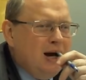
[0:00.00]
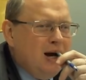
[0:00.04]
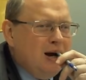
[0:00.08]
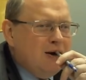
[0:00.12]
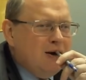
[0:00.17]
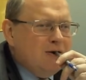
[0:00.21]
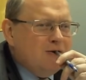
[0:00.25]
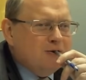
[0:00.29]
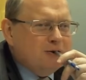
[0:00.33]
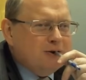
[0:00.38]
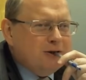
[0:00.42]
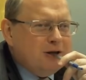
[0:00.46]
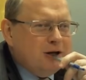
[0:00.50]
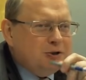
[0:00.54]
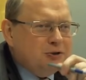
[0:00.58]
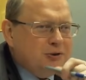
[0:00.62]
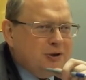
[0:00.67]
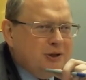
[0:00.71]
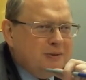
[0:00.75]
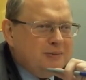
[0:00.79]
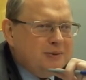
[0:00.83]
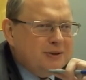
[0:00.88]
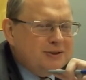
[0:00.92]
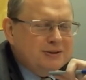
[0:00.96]
Вот, так что
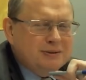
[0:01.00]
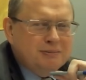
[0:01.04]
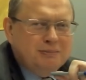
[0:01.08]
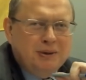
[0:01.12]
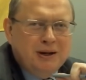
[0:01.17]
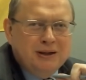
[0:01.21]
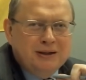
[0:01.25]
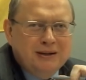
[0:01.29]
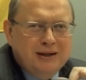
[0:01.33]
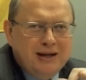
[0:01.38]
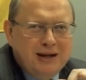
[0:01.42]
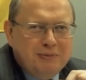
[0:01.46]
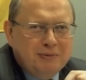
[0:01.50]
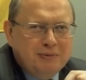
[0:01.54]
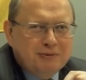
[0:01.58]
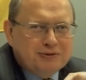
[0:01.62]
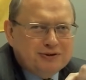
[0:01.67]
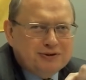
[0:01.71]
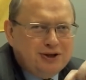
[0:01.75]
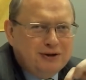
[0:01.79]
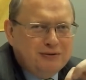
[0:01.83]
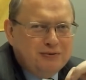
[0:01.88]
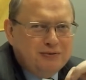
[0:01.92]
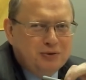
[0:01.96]
на месте Байдена я бы
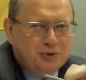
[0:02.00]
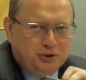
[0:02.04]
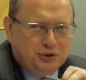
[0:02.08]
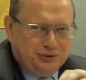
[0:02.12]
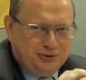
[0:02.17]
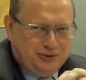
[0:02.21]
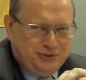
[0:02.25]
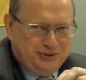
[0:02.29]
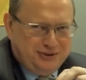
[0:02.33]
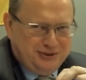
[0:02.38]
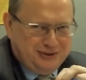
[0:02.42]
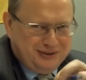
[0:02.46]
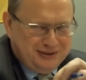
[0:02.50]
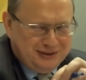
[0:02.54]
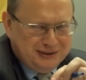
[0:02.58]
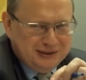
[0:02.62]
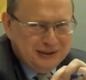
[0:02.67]
встревожился.